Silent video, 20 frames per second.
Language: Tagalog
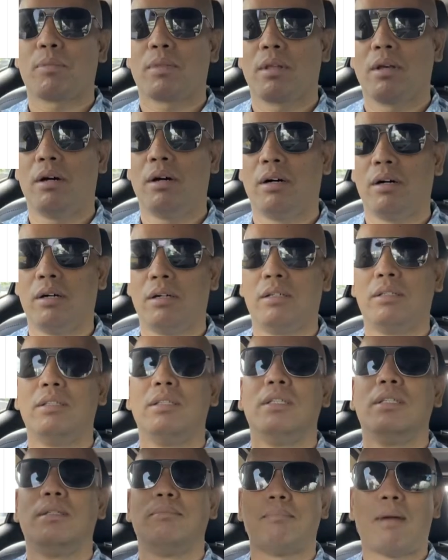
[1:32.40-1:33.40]
Oh,
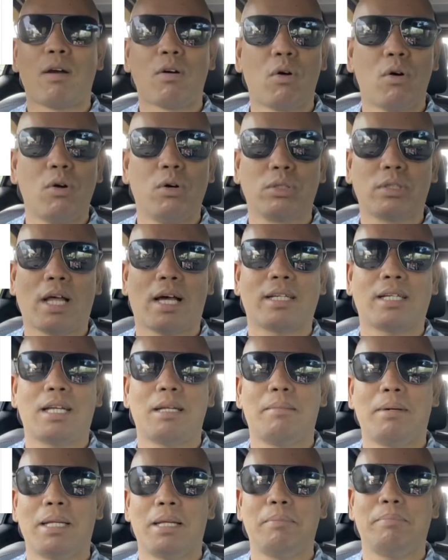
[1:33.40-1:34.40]
mangungutang na
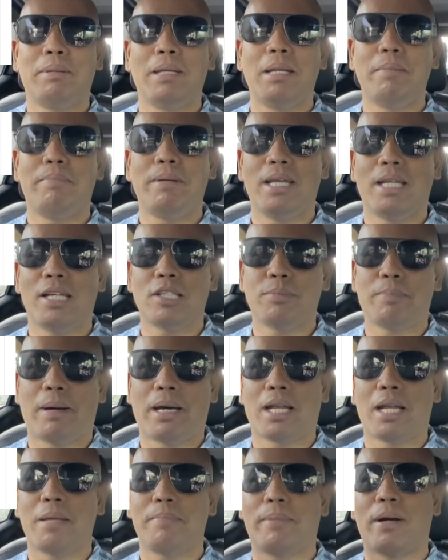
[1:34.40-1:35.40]
naman ang Pilipinas
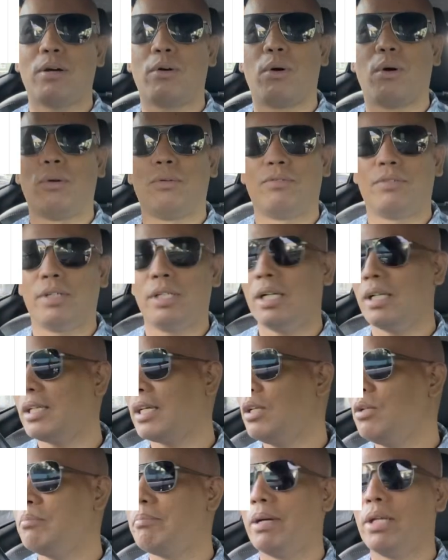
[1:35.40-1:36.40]
para ipang-cover.
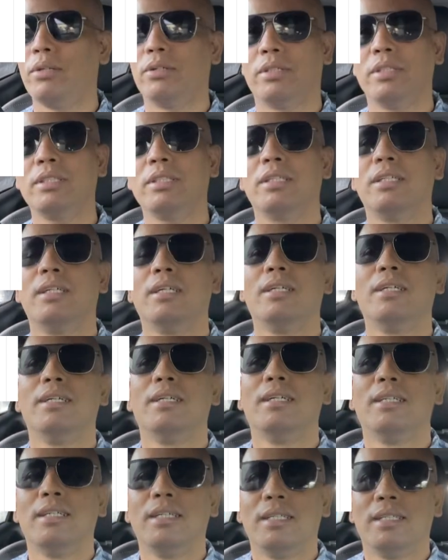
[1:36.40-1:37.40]
Ganun ba 'yon?
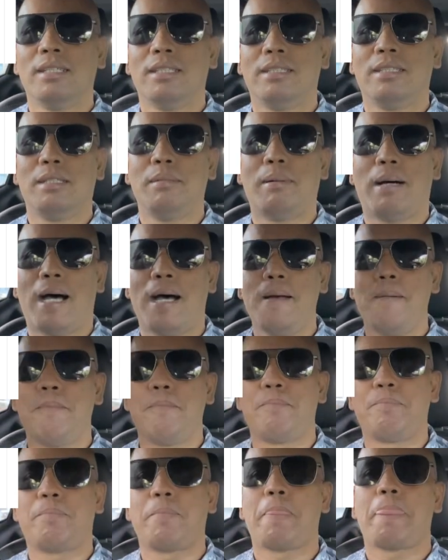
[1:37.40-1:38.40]
'Di ba?
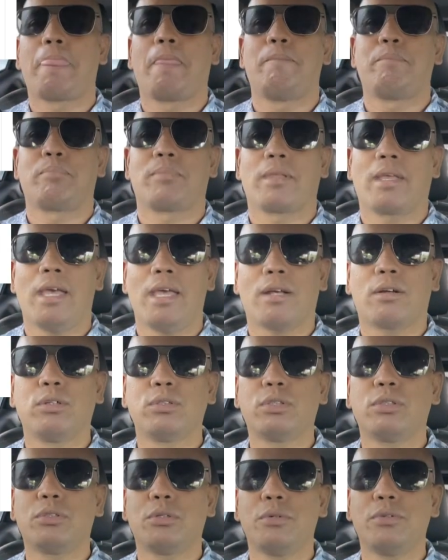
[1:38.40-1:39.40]
Eh kung
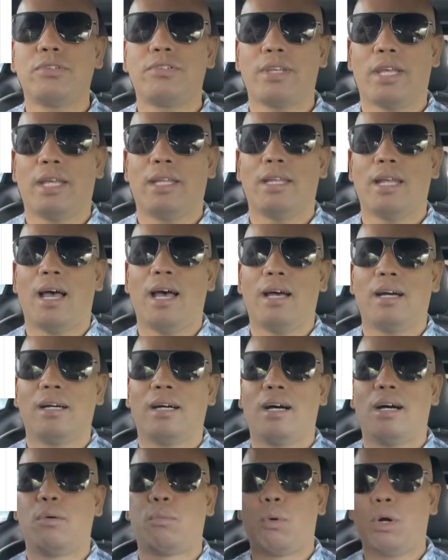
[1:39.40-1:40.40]
tutuusin, ang
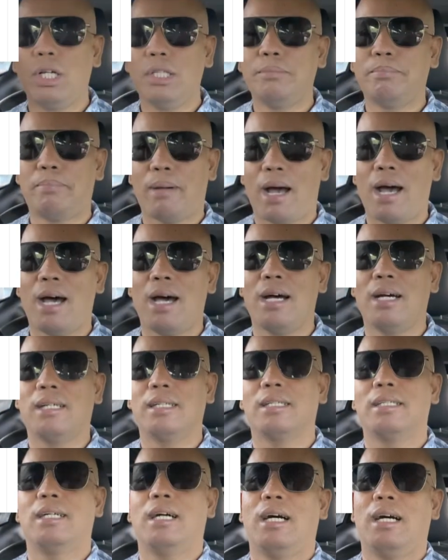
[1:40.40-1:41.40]
uh, World Bank,
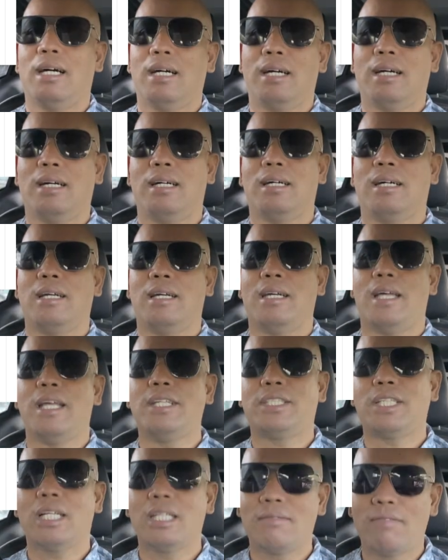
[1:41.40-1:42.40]
uh, ah,
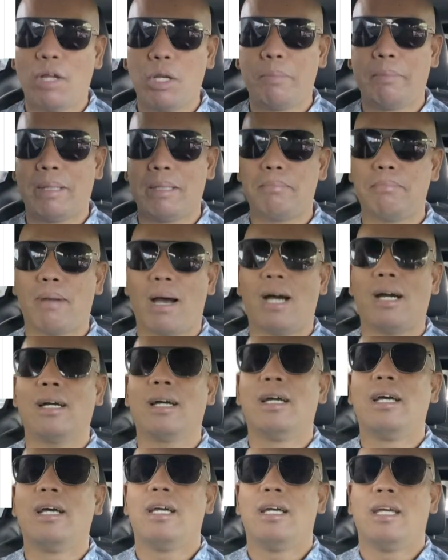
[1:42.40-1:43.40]
Asian Development Bank
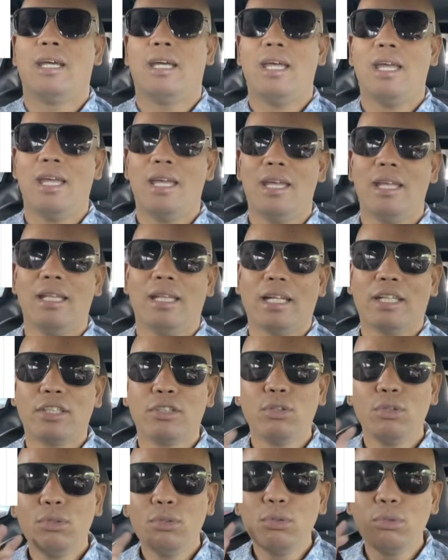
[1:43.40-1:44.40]
eh
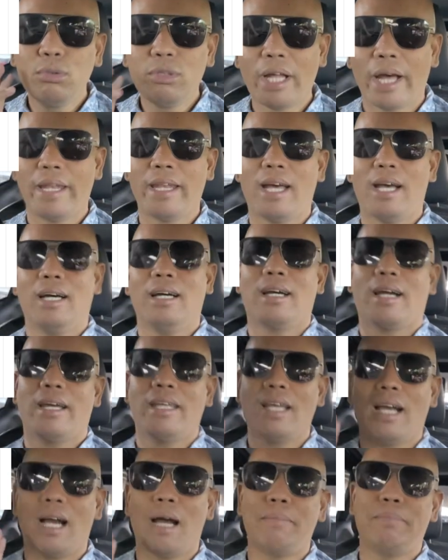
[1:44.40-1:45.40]
nagdududa na
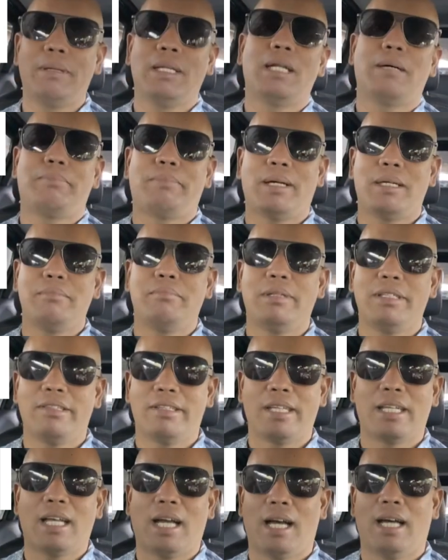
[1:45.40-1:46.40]
kaya nga
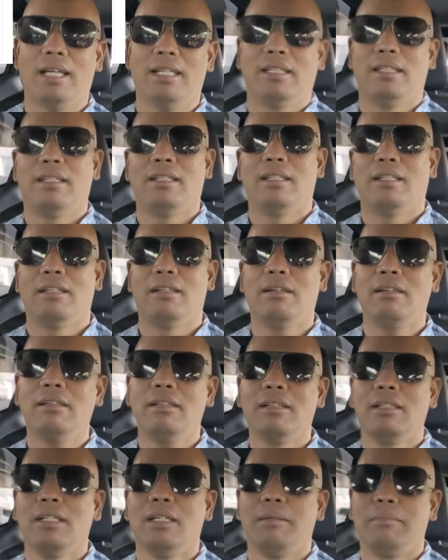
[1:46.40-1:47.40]
pinapaimbestigahan, no?
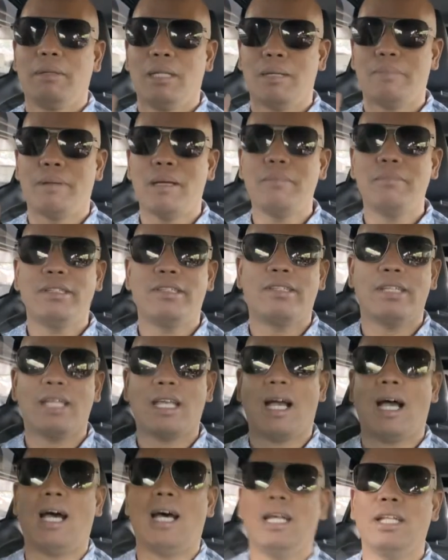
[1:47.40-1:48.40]

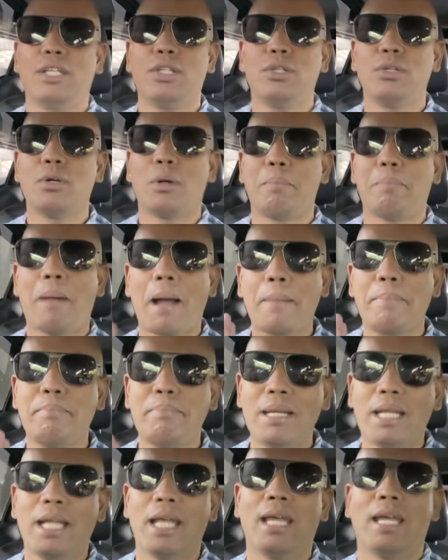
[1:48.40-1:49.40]
Pinapaimbestigahan yung
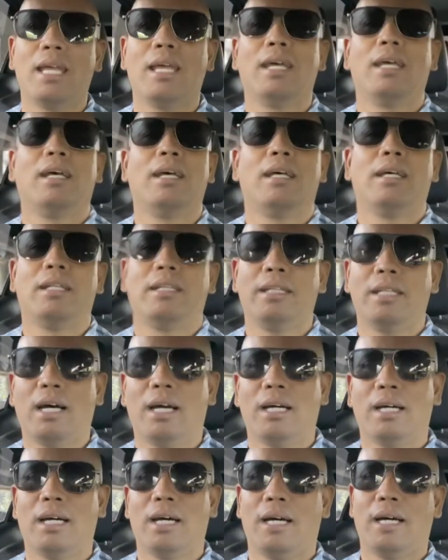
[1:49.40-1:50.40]
pagbili
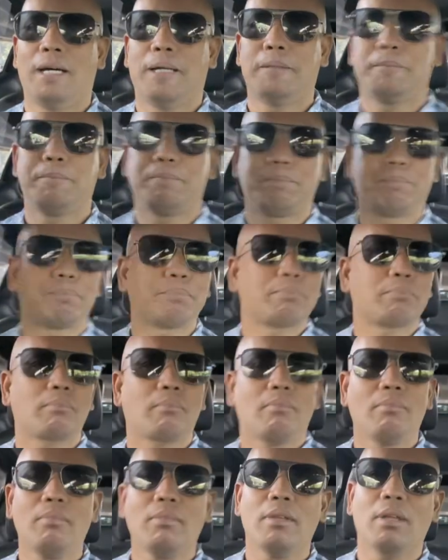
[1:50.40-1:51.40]
ng um,
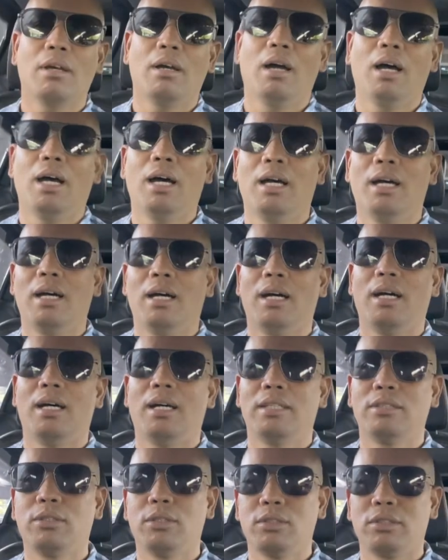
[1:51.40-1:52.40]
uh, ah,
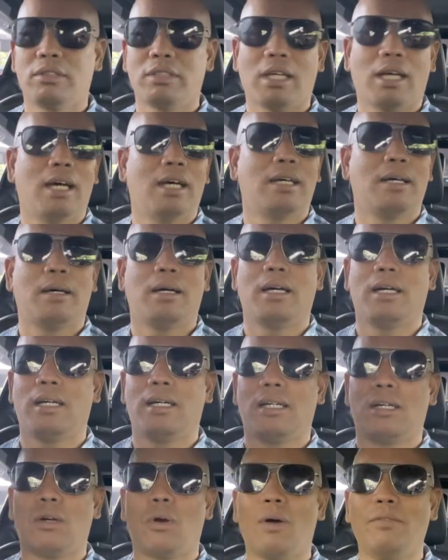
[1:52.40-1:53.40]
doon sa
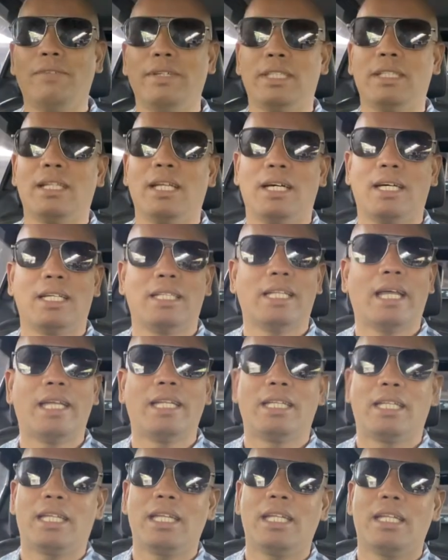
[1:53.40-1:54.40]

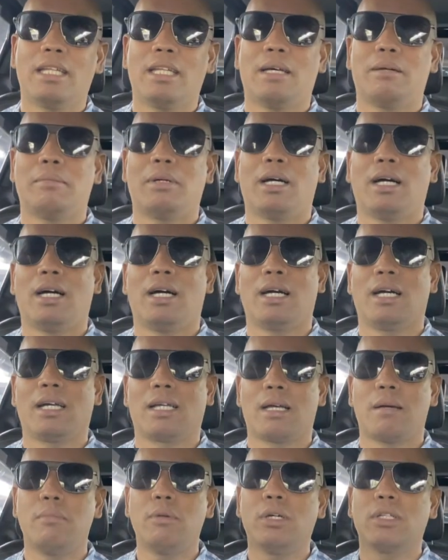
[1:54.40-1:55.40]
COVID-19 na mga
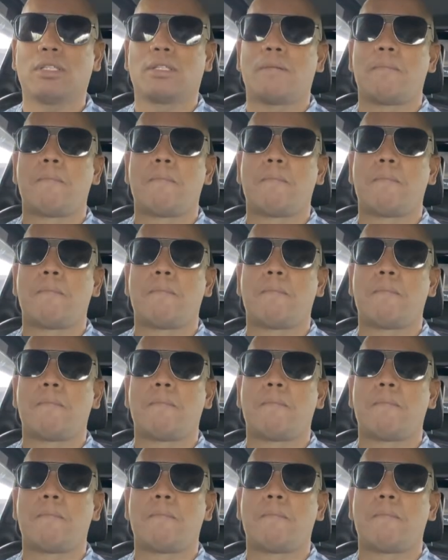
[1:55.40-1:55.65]
gamot,